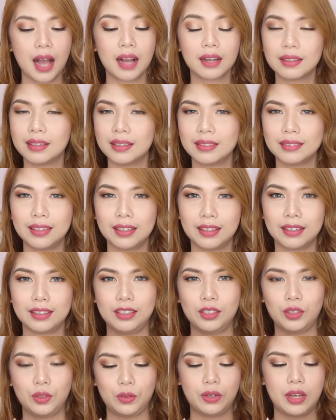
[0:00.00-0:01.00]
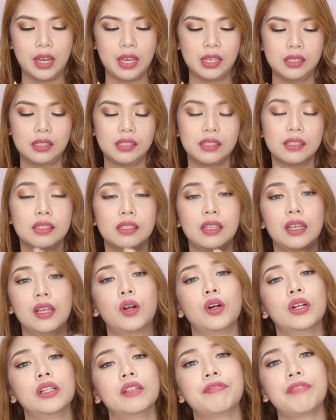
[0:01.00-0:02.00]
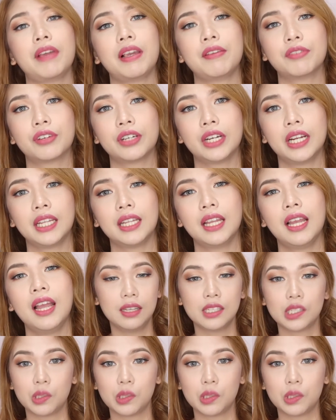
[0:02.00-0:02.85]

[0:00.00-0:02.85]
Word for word: Ang ganda rin ito, guys. This is a cult favorite.